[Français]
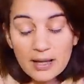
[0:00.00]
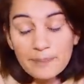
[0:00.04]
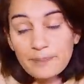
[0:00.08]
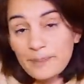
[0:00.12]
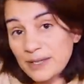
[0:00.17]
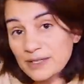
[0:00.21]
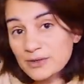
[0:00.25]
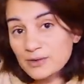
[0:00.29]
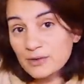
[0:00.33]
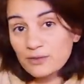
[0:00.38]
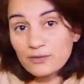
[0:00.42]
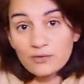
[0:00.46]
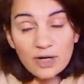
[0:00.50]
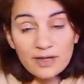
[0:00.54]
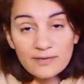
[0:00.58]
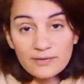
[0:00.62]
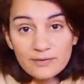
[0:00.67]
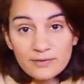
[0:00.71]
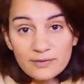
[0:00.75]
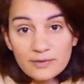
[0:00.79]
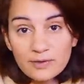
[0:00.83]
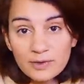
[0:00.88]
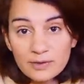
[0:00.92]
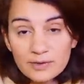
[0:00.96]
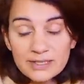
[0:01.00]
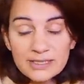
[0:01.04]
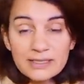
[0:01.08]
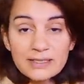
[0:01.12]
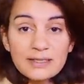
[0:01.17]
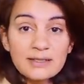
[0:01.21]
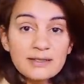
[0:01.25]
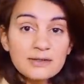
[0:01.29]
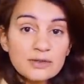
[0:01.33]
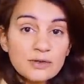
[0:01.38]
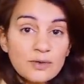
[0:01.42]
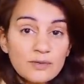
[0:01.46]
Parce que vous l'avez vu dans le
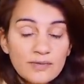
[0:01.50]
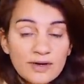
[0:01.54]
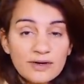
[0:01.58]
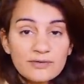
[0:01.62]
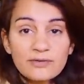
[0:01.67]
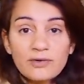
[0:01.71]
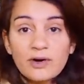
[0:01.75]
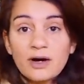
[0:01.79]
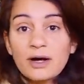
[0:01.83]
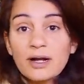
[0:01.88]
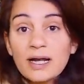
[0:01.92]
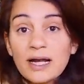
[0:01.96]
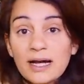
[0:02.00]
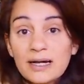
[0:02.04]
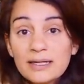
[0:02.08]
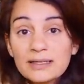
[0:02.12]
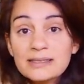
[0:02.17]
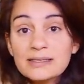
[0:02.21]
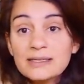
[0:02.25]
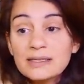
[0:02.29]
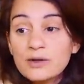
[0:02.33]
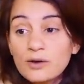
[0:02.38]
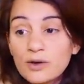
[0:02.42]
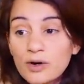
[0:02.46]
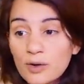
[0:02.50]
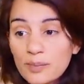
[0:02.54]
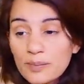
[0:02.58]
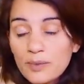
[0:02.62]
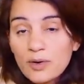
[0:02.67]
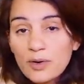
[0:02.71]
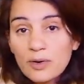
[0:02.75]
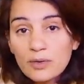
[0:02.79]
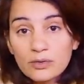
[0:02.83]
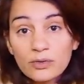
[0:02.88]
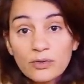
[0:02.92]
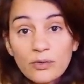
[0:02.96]
titre, ce qu'on va voir là, c'est
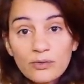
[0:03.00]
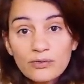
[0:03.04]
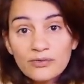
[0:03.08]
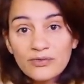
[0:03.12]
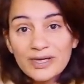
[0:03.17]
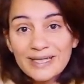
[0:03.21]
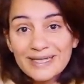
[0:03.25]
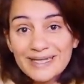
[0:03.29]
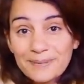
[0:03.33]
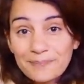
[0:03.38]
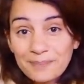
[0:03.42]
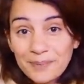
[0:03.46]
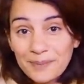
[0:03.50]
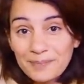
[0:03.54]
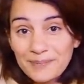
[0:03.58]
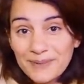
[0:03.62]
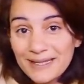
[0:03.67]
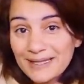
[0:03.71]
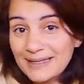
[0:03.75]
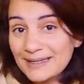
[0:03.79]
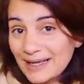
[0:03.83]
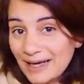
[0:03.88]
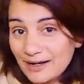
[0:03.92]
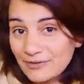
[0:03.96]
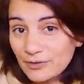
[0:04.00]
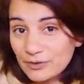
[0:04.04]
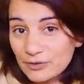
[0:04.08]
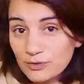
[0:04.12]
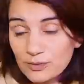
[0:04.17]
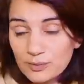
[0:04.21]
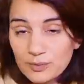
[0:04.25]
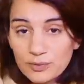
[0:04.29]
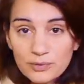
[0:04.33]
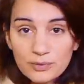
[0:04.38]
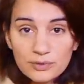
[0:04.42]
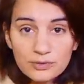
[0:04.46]
comment trouver des pépites avant tout
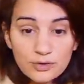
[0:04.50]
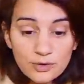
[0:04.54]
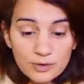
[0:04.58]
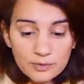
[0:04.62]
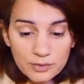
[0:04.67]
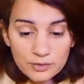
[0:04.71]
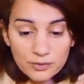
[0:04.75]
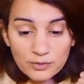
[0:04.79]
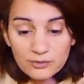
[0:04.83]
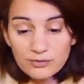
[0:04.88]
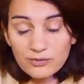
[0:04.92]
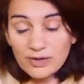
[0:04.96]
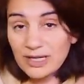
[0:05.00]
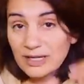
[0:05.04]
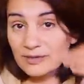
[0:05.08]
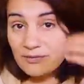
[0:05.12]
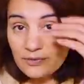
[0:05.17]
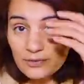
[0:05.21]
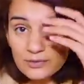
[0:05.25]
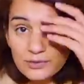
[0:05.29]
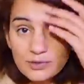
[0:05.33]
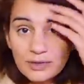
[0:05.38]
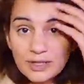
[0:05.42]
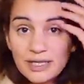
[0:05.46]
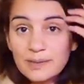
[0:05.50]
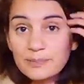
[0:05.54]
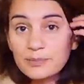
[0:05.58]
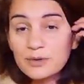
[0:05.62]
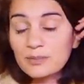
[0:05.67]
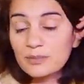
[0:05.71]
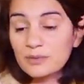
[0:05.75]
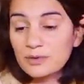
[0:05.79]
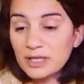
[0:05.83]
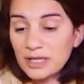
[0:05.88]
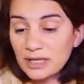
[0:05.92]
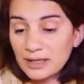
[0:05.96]
le monde, comment trouver les futures
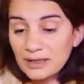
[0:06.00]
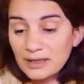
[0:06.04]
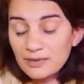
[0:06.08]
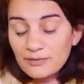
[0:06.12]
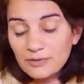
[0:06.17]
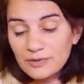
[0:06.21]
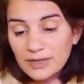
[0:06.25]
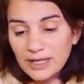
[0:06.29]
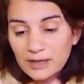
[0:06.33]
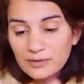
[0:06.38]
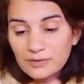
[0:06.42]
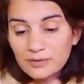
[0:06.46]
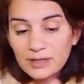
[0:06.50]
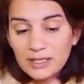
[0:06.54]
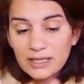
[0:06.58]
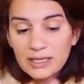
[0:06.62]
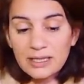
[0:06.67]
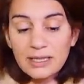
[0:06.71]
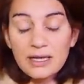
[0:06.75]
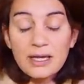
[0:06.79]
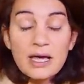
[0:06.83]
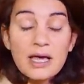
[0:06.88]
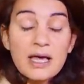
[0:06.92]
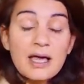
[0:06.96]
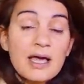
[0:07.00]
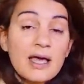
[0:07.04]
crypto-monnaies qui vont cartonner,